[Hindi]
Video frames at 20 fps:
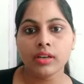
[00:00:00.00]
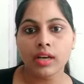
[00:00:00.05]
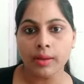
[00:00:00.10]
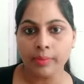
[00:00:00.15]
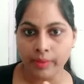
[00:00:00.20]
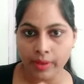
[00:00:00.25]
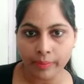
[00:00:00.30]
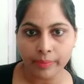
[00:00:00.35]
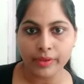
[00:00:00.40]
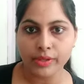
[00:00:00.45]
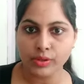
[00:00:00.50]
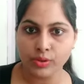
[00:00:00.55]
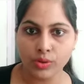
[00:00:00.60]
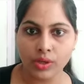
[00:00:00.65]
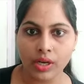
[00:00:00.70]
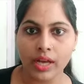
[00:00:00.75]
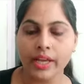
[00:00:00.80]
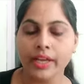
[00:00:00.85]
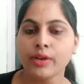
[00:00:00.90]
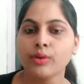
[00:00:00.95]
आप कपड़े
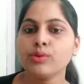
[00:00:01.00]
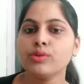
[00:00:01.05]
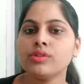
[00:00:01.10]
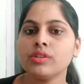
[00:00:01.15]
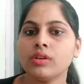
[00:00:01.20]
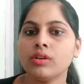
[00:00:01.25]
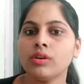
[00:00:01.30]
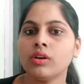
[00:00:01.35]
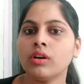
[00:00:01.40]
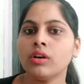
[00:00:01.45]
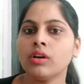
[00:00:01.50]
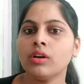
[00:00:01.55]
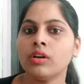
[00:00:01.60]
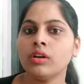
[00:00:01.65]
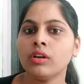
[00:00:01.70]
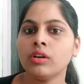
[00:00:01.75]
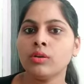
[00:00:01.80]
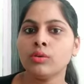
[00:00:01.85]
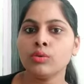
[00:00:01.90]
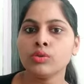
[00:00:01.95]
सुखा रहे हैं उस
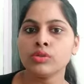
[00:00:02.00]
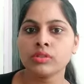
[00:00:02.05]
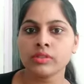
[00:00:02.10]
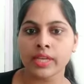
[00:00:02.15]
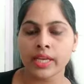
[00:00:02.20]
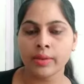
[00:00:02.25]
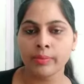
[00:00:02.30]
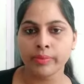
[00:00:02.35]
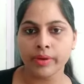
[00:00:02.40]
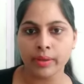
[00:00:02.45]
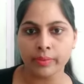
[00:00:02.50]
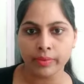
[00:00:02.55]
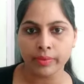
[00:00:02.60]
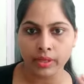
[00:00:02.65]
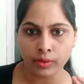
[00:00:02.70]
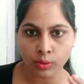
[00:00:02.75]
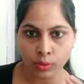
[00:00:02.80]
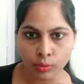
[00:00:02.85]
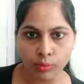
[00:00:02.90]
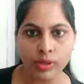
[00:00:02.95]
और उस टाइम पे
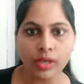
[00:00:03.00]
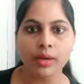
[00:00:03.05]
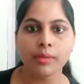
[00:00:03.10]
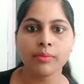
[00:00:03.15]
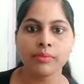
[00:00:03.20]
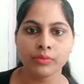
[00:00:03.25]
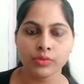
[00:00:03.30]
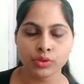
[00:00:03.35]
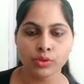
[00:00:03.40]
आपके रूम का